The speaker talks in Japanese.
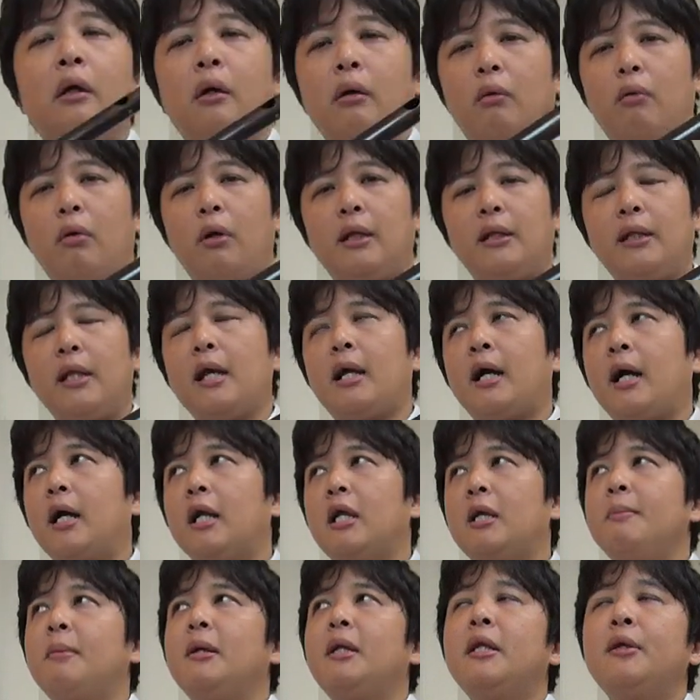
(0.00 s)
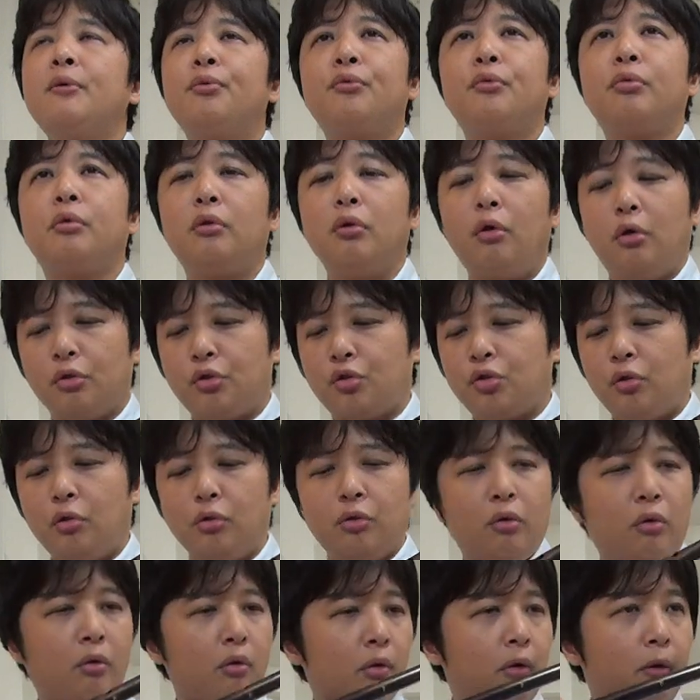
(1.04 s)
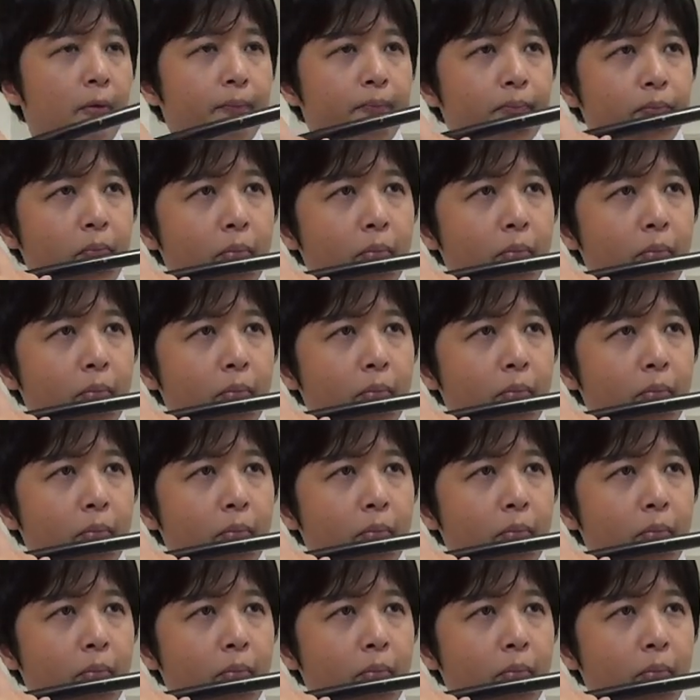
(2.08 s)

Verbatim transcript: これで仮めに吹くと、ちょうどこの、